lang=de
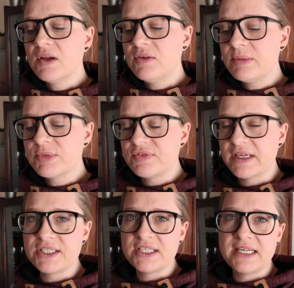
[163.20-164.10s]
und ich muss
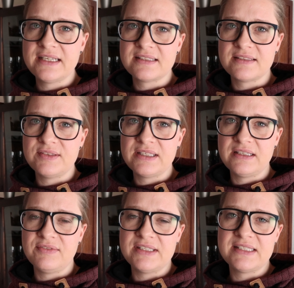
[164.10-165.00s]
feststellen, dass das
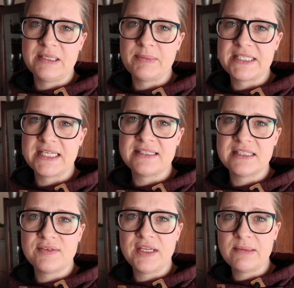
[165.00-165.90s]
wirklich wesentlich besser ist,
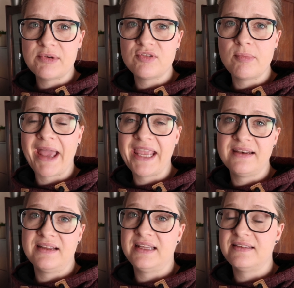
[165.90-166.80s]
als wenn ich immer vorm
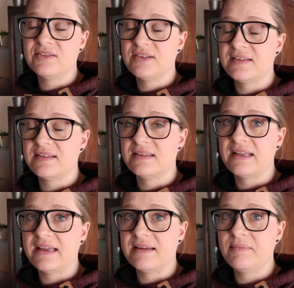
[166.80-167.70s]
Rechner esse und das ist
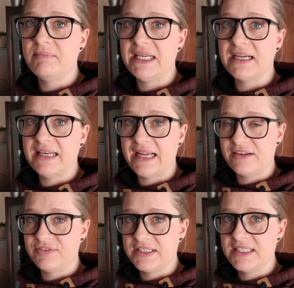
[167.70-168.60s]
äh, mega
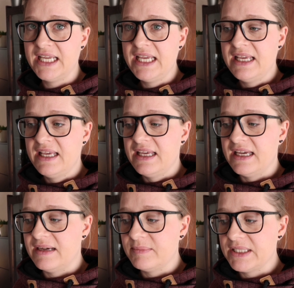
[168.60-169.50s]
nervig.
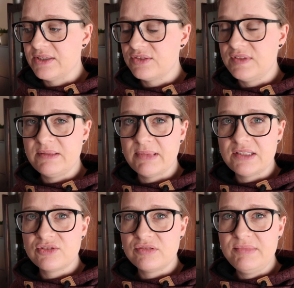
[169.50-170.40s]
Ähm, genauso wie ich
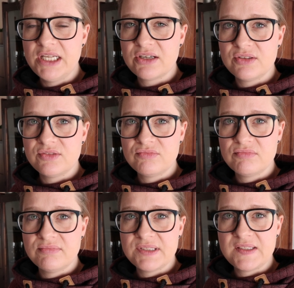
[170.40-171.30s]
meinen
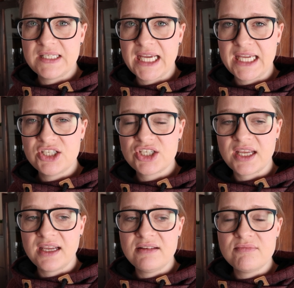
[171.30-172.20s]
Social-Media-Konsum ein bisschen
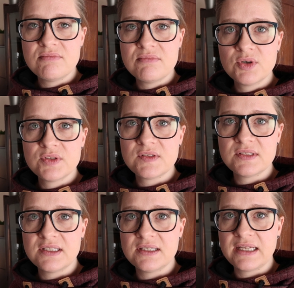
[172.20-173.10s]
einschränken
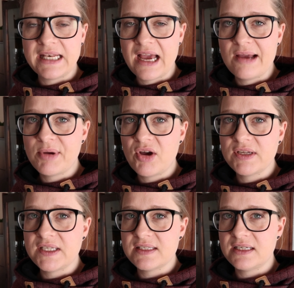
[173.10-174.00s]
muss. Äh, klar brauche
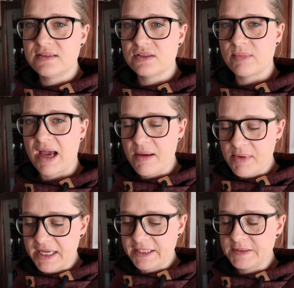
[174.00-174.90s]
ich das alles zum
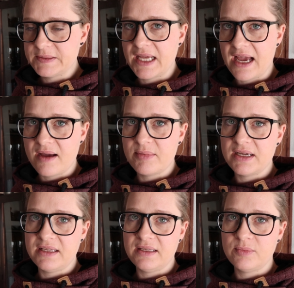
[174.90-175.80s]
Arbeiten,
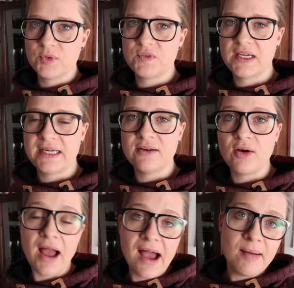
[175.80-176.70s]
aber ich muss halt
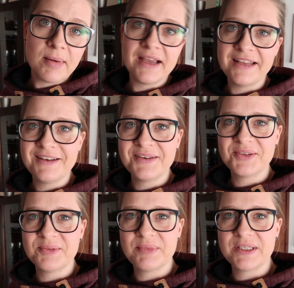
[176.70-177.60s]
auch arbeiten
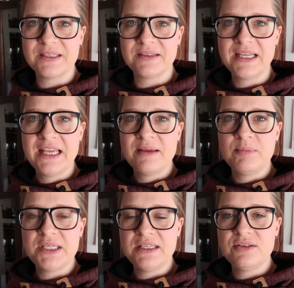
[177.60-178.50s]
und äh,
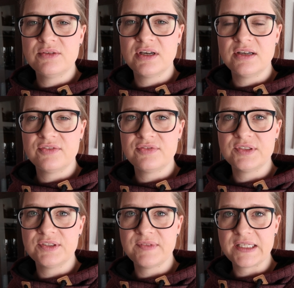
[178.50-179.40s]
mich nicht nur auf
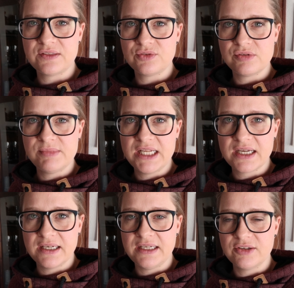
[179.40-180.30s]
irgendwelchen
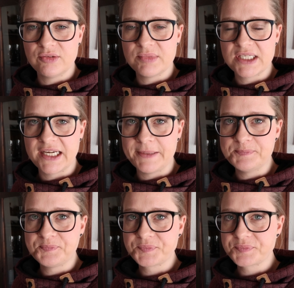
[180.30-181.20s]
Social-Media-Kanälen
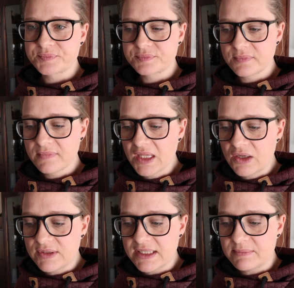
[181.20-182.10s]
rumtreiben.
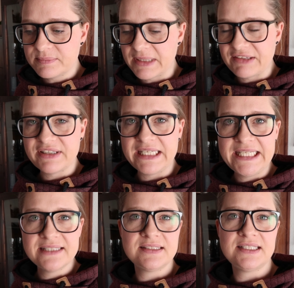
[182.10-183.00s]
Und ähm, man
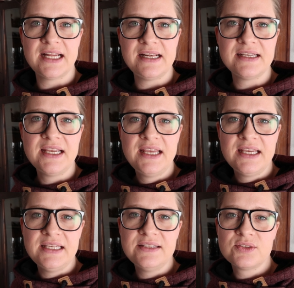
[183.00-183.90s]
verliert sich halt
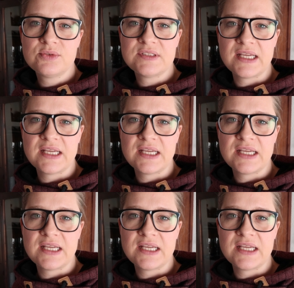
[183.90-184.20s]
in so